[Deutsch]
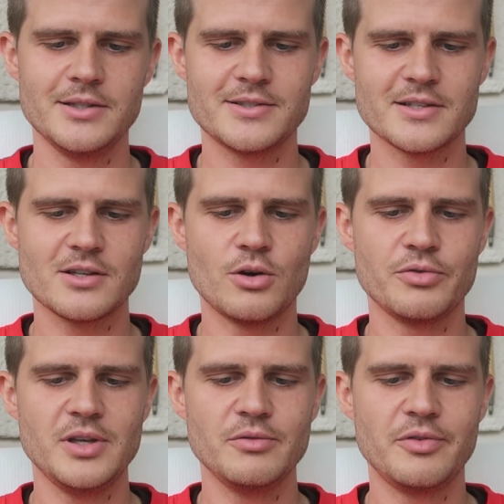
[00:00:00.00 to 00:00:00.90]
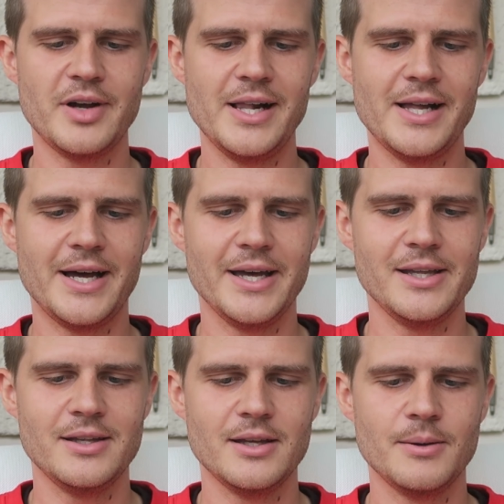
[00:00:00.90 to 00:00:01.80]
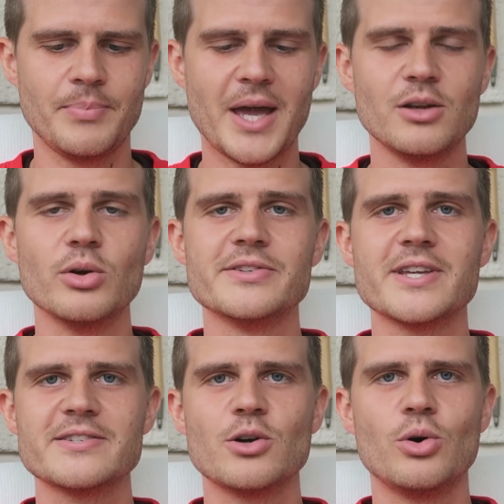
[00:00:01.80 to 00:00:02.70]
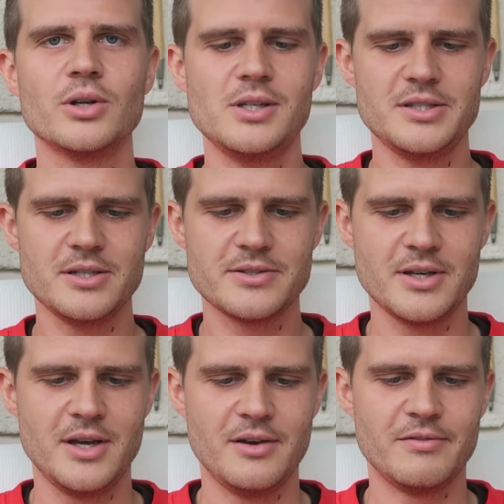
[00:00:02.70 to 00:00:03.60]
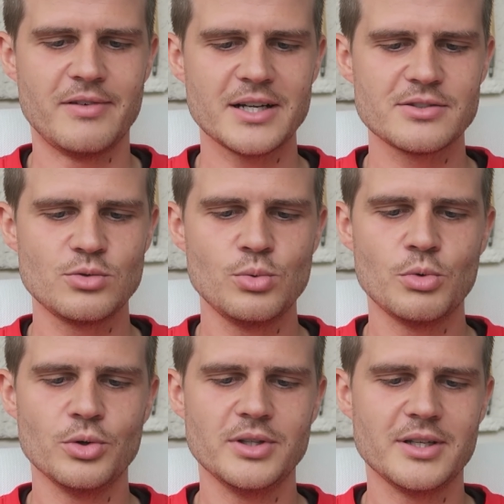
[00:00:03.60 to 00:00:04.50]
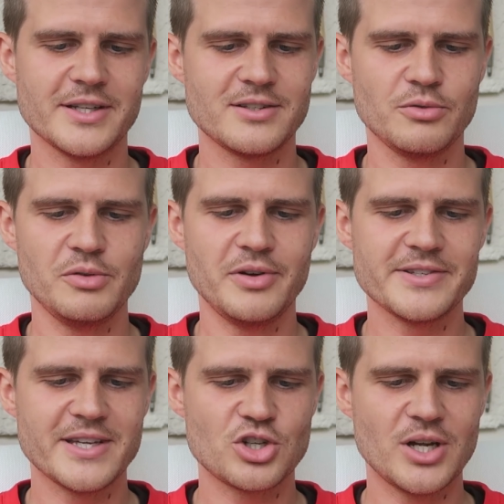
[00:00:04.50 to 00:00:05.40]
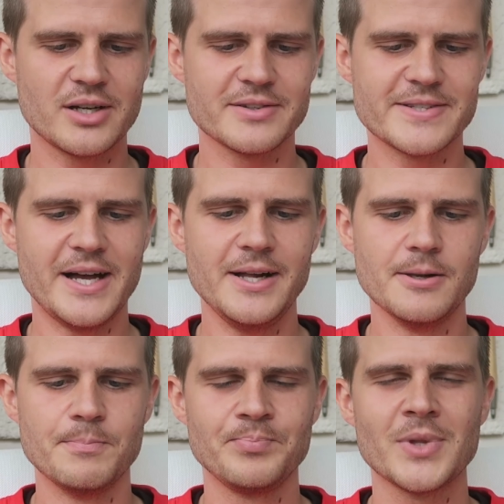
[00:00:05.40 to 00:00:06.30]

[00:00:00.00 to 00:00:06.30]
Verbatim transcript: ist das auf jeden Fall ein, ähm, ein sehr, sehr ordentliches Wachstum und äh, das sind auf jeden Fall sehr starke Zahlen.